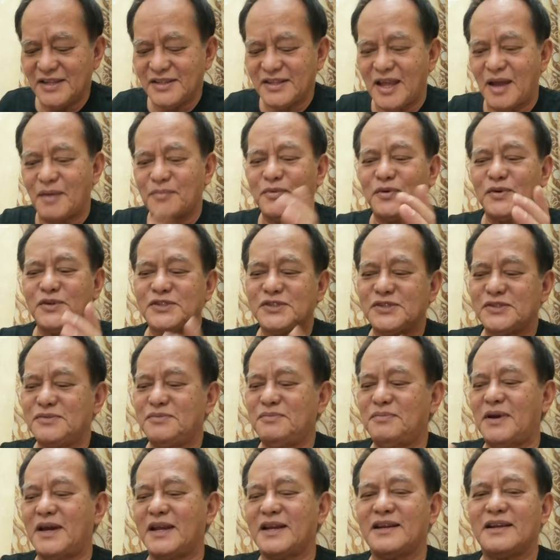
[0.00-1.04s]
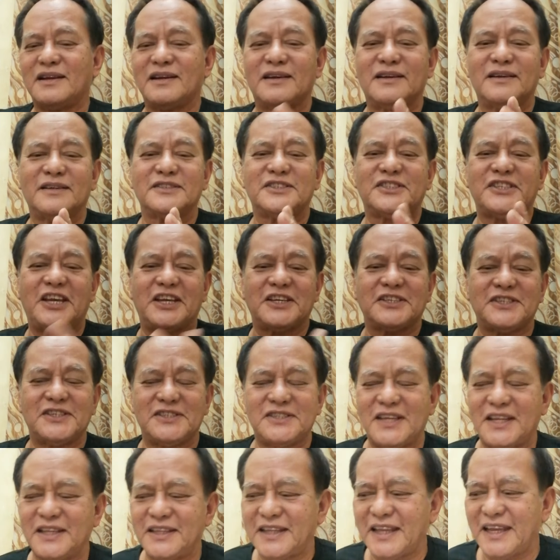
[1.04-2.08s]
Tapos parang sexy
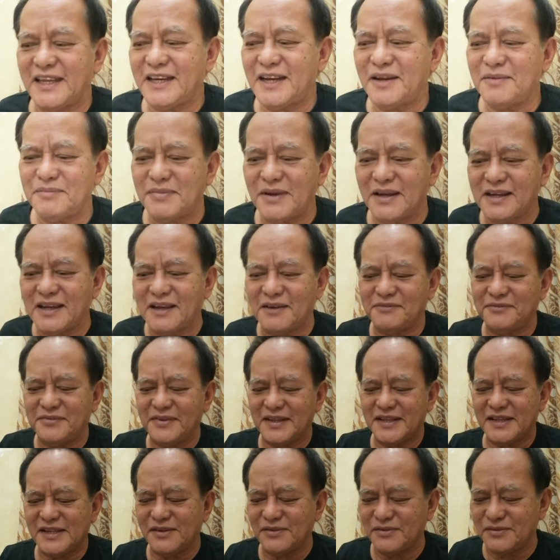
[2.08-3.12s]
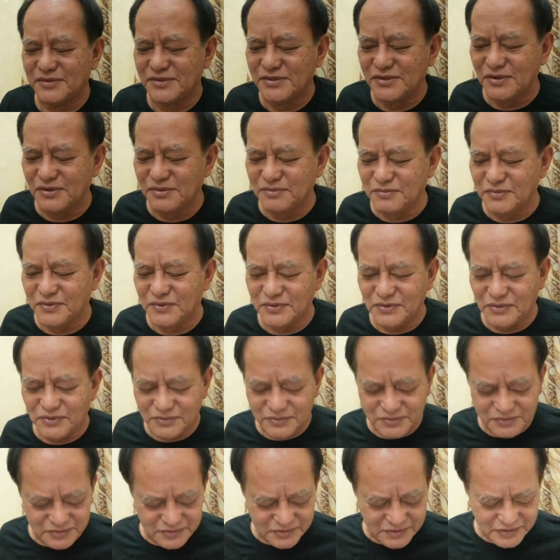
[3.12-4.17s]
siyang tingnan pagka-fit yung suot mong
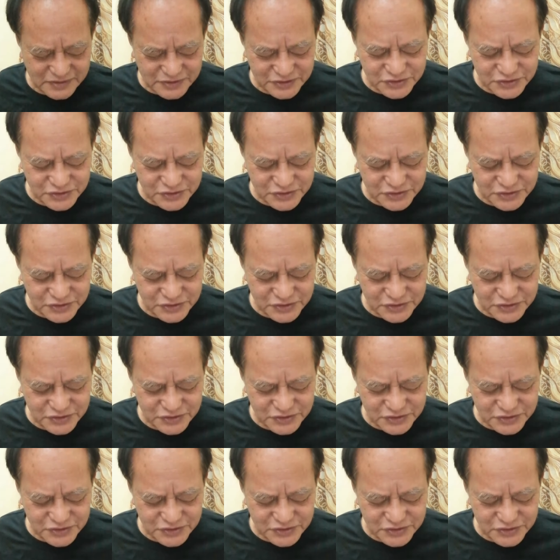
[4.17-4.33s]
uh,